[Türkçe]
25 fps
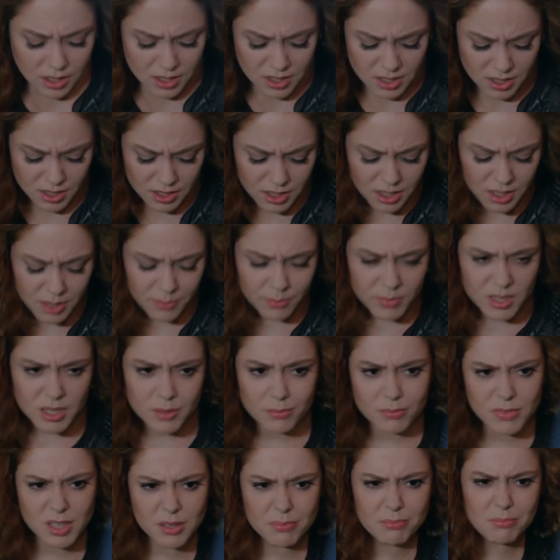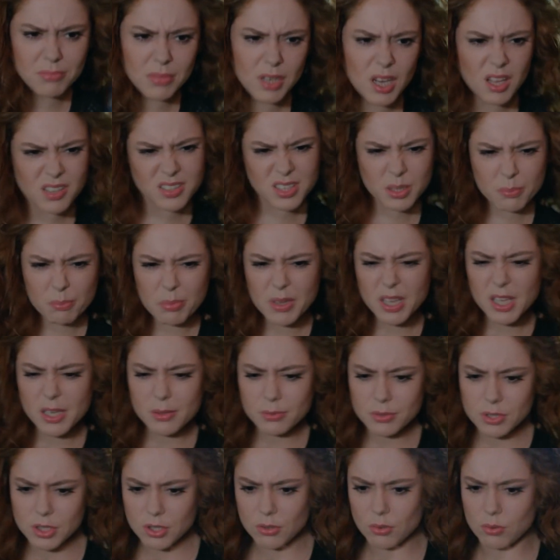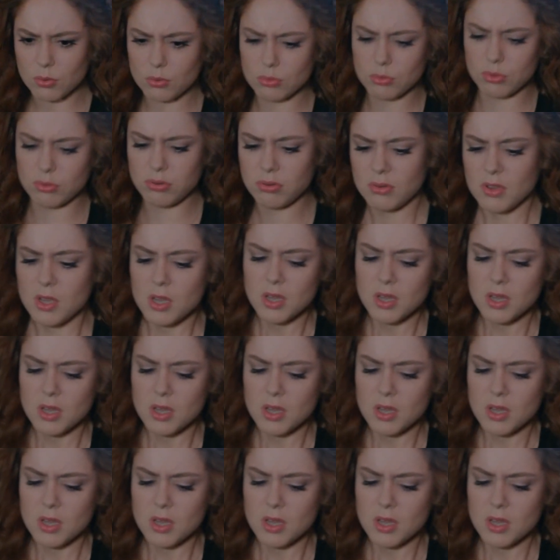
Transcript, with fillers: ay iyiyim iyiyim de birazcık bileğim şey oldu.